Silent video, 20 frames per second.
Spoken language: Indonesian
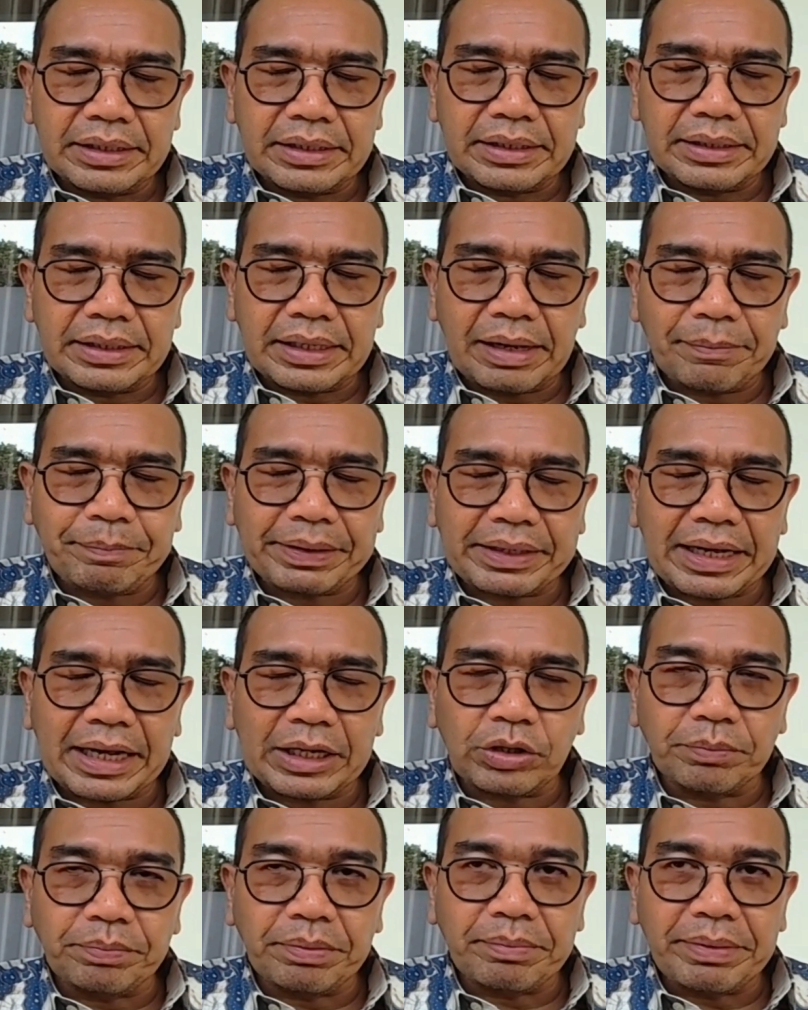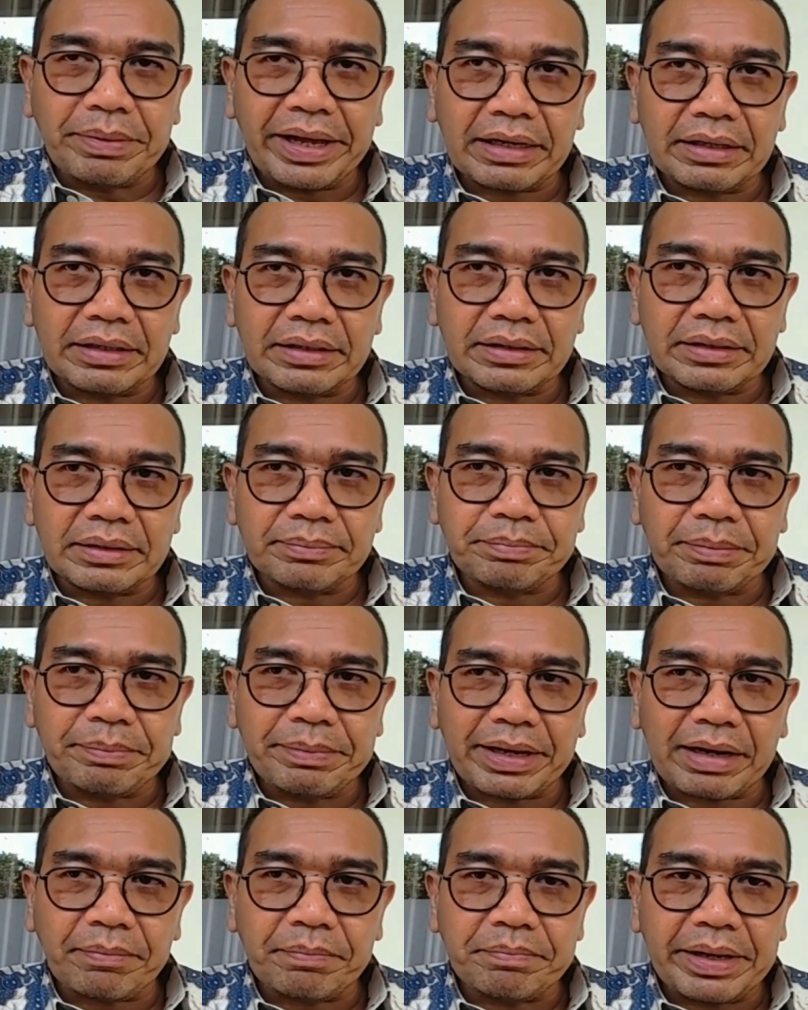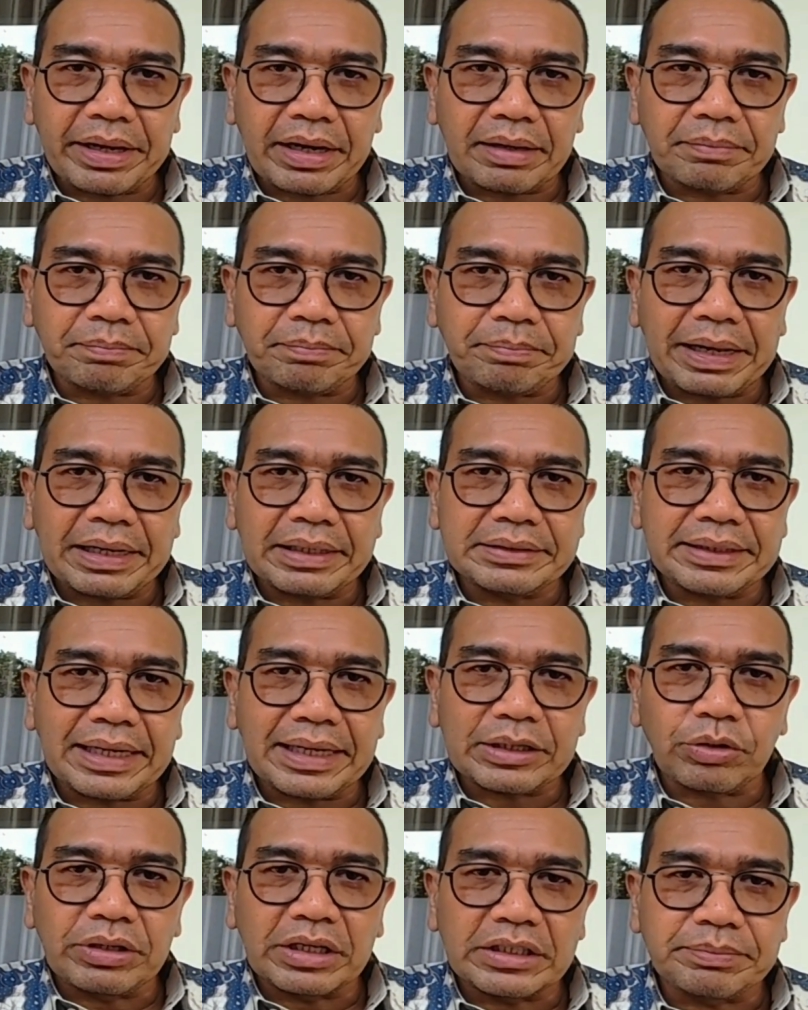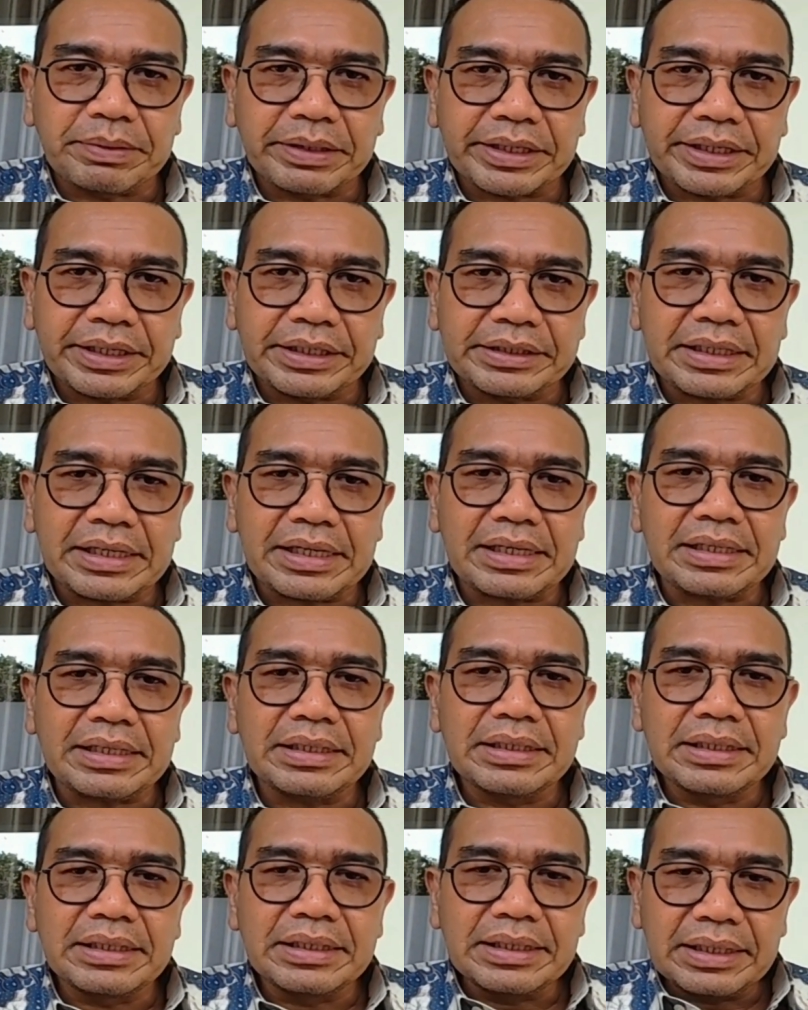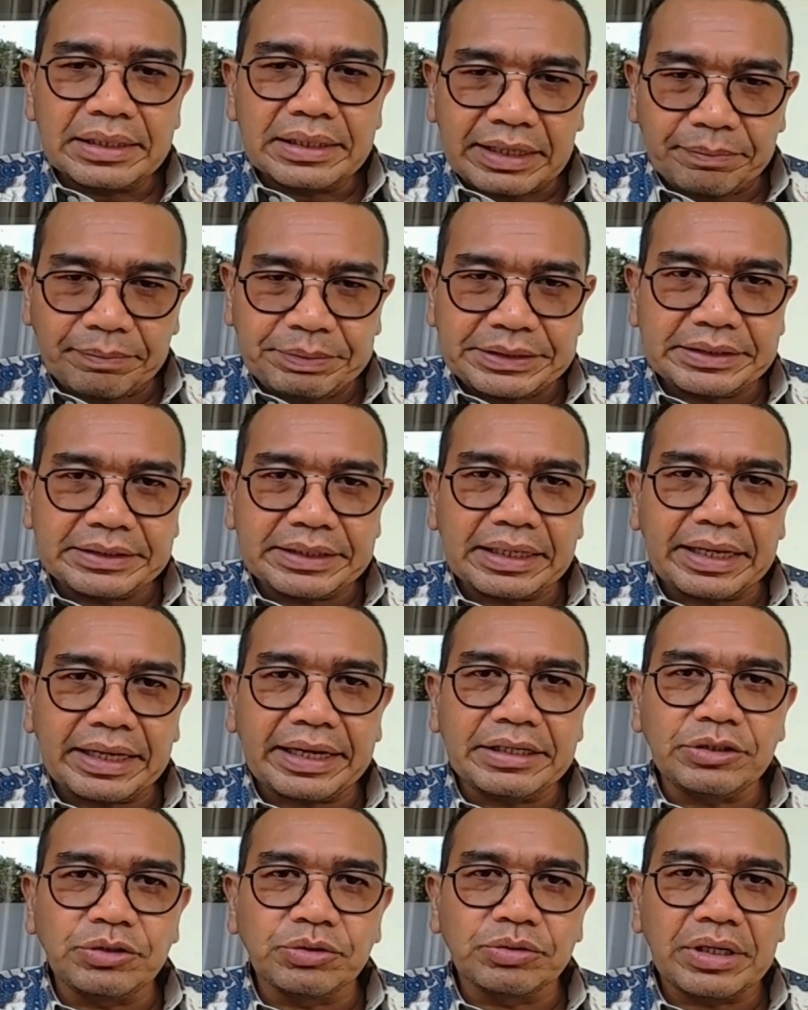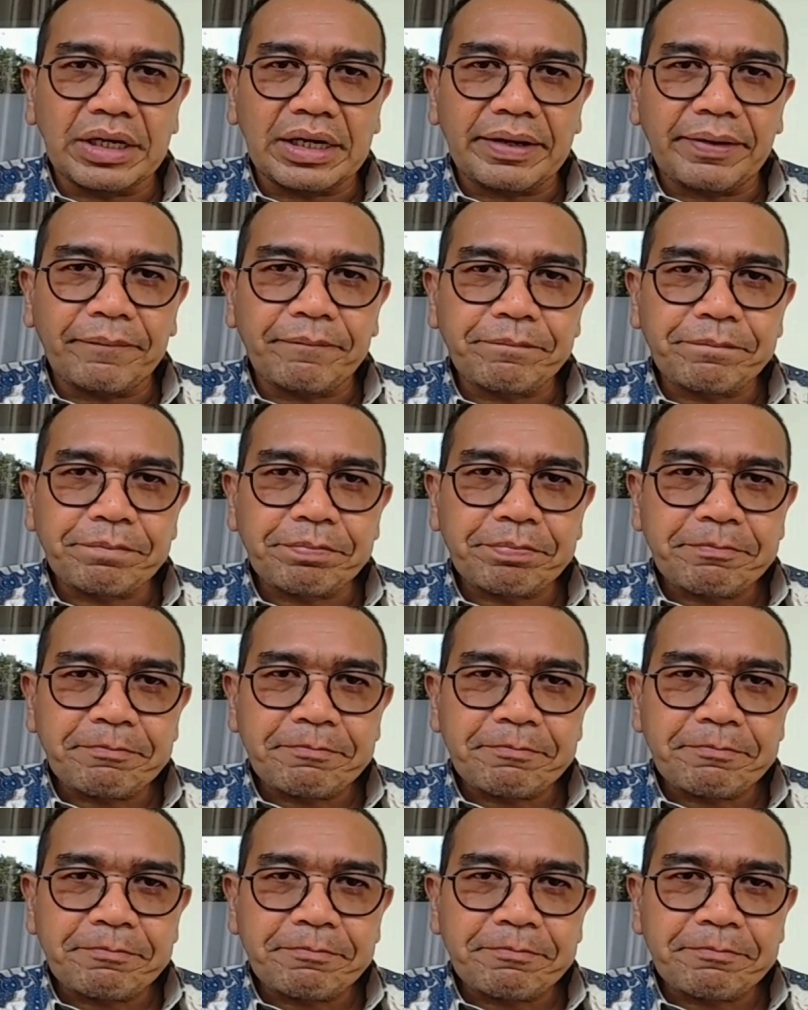uh, apakah itu pembayaran pembayaran pembayaran pajak atau dan sebagainya tapi sisi lain juga